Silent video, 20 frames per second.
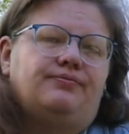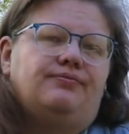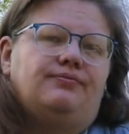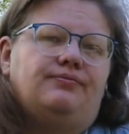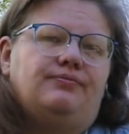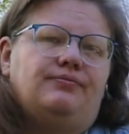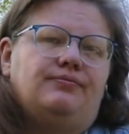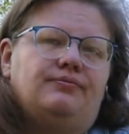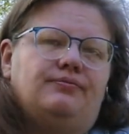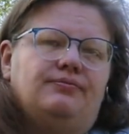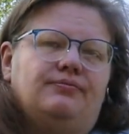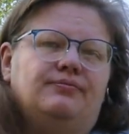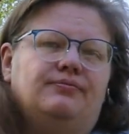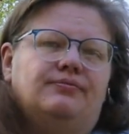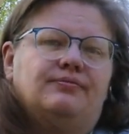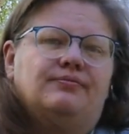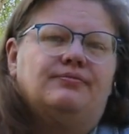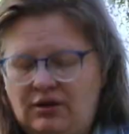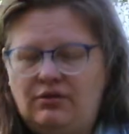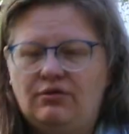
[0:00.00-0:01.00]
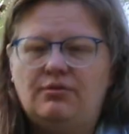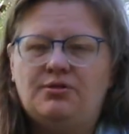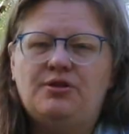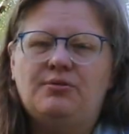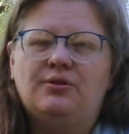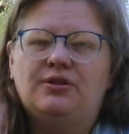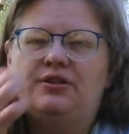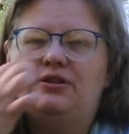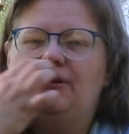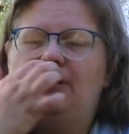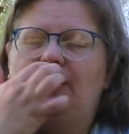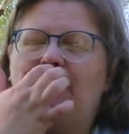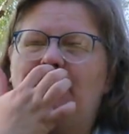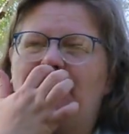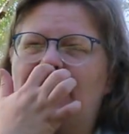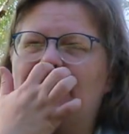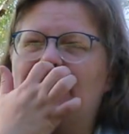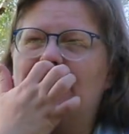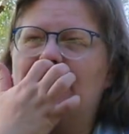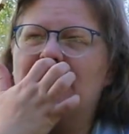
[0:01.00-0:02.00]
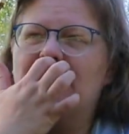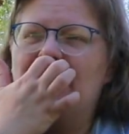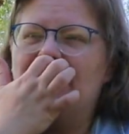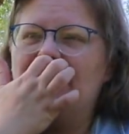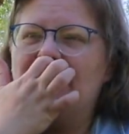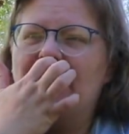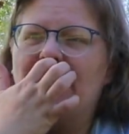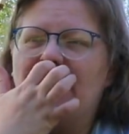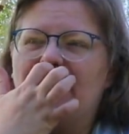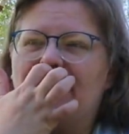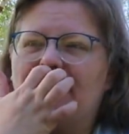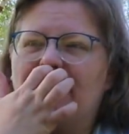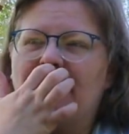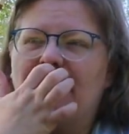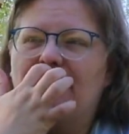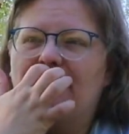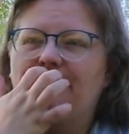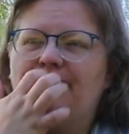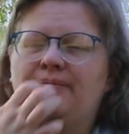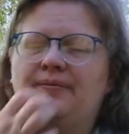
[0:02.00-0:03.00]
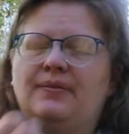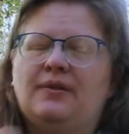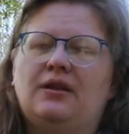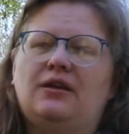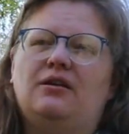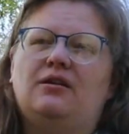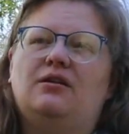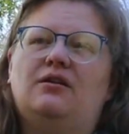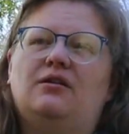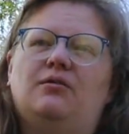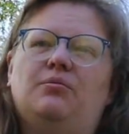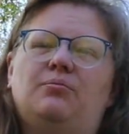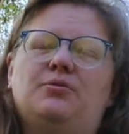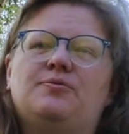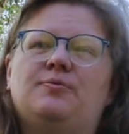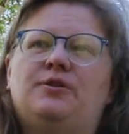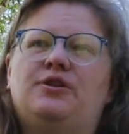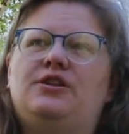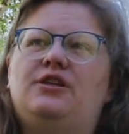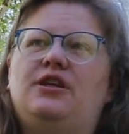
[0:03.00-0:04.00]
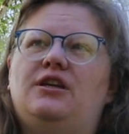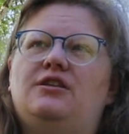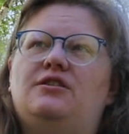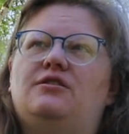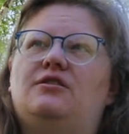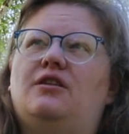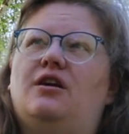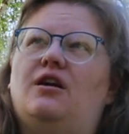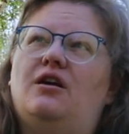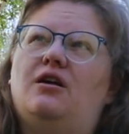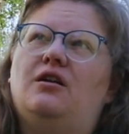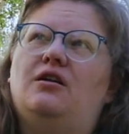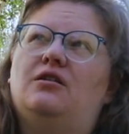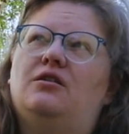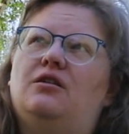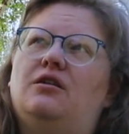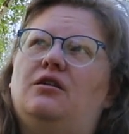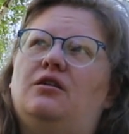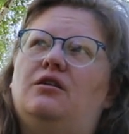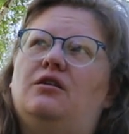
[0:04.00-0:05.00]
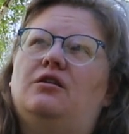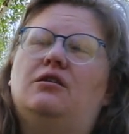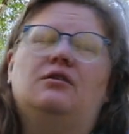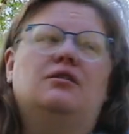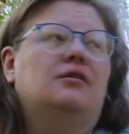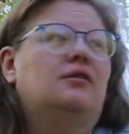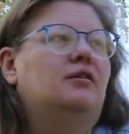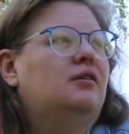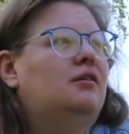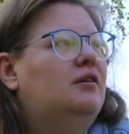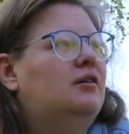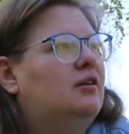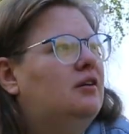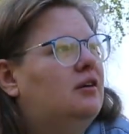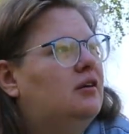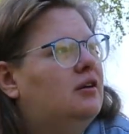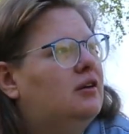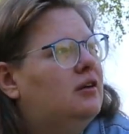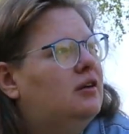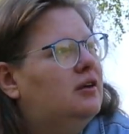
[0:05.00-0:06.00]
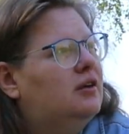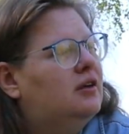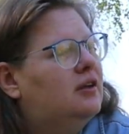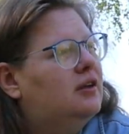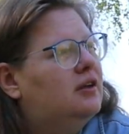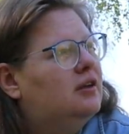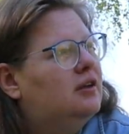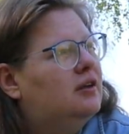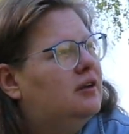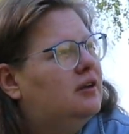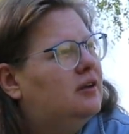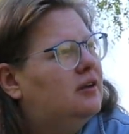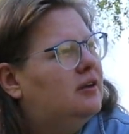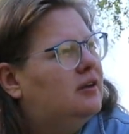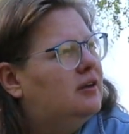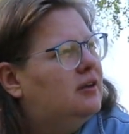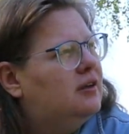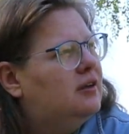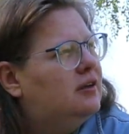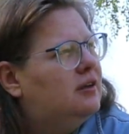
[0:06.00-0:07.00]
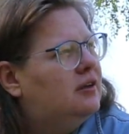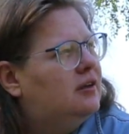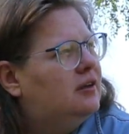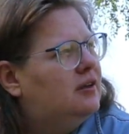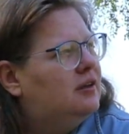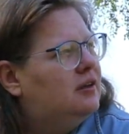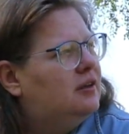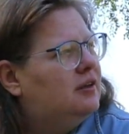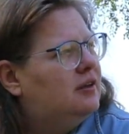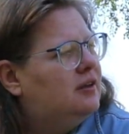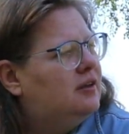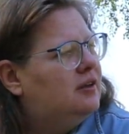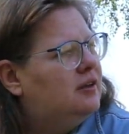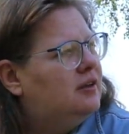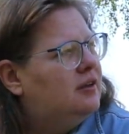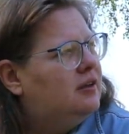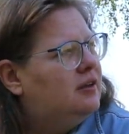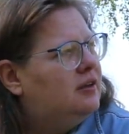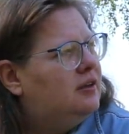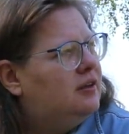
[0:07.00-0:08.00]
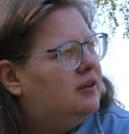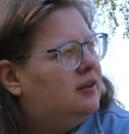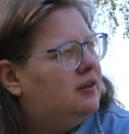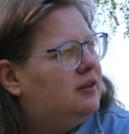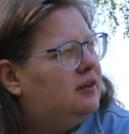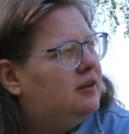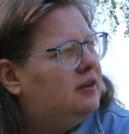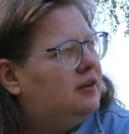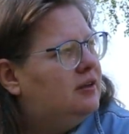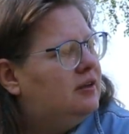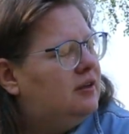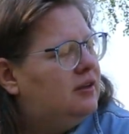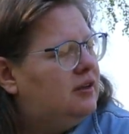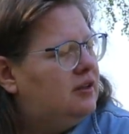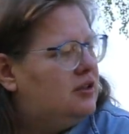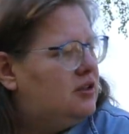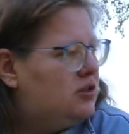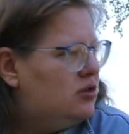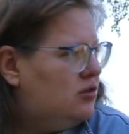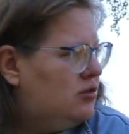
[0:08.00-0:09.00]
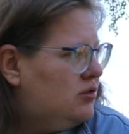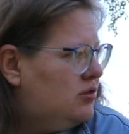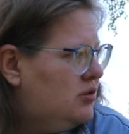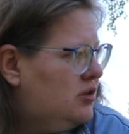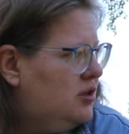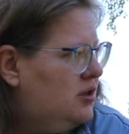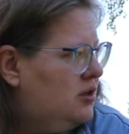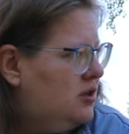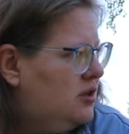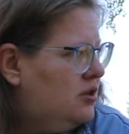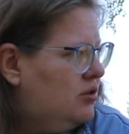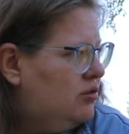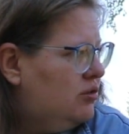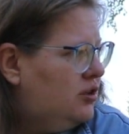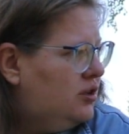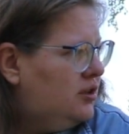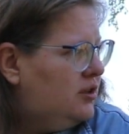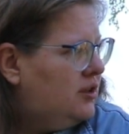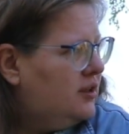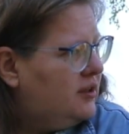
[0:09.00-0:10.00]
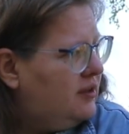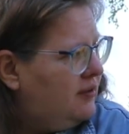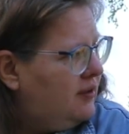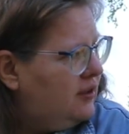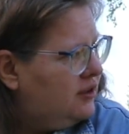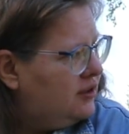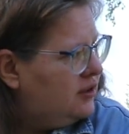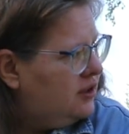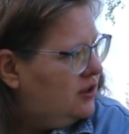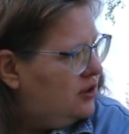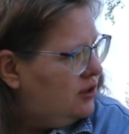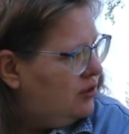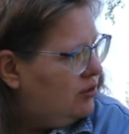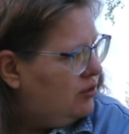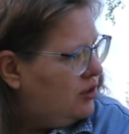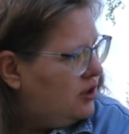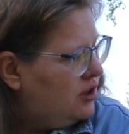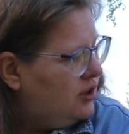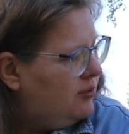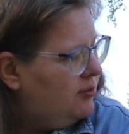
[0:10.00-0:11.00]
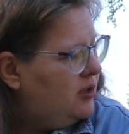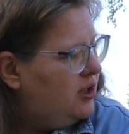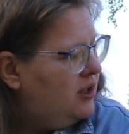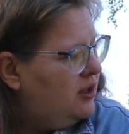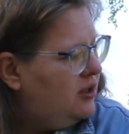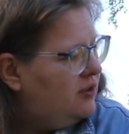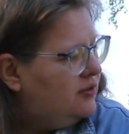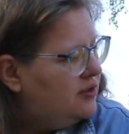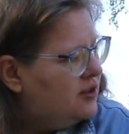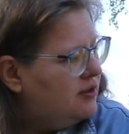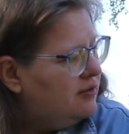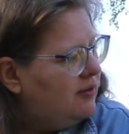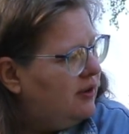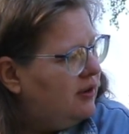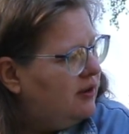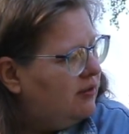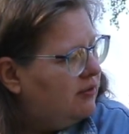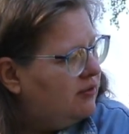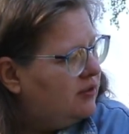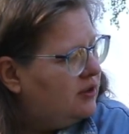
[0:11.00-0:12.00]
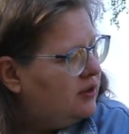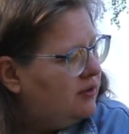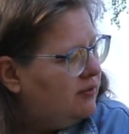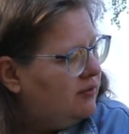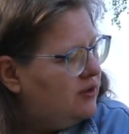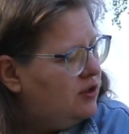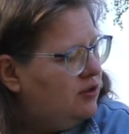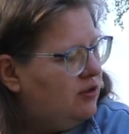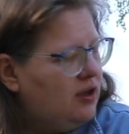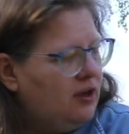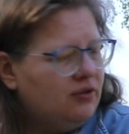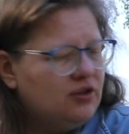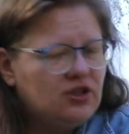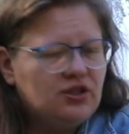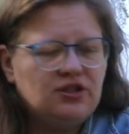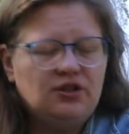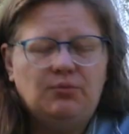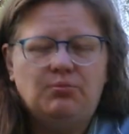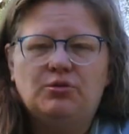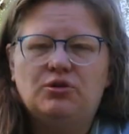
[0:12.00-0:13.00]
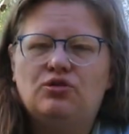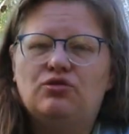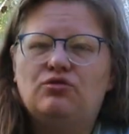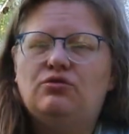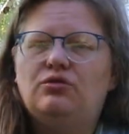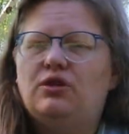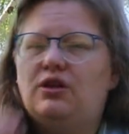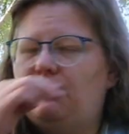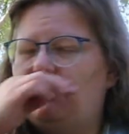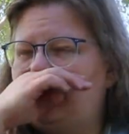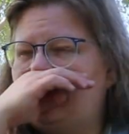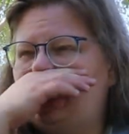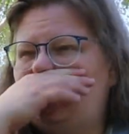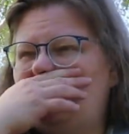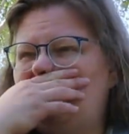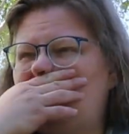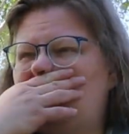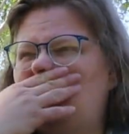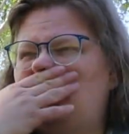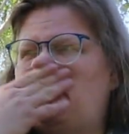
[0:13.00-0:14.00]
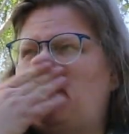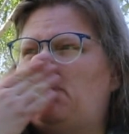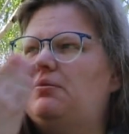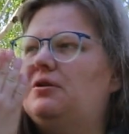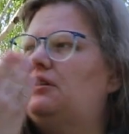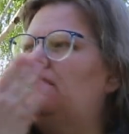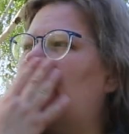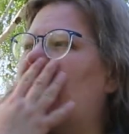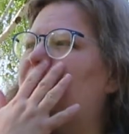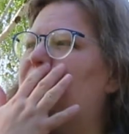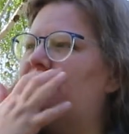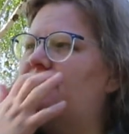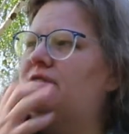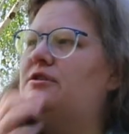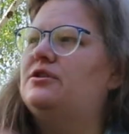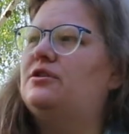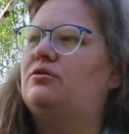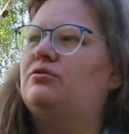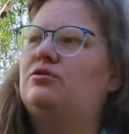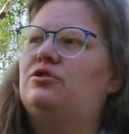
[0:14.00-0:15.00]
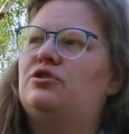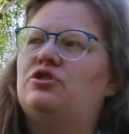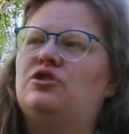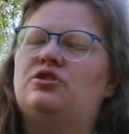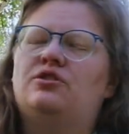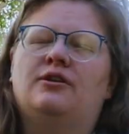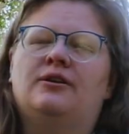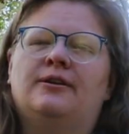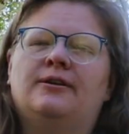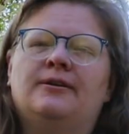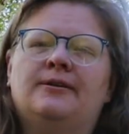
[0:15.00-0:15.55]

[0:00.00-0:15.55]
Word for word: Ага. Ну, в общем, это такие предложения э, посмотреть на... А я буду его называть э, водяной скейтборд. Хорошо. Ну, ты, да, давай тогда тихонько, мне не встревай в это видео. Я его сейчас допишу, и потом поболтаем, если захочешь.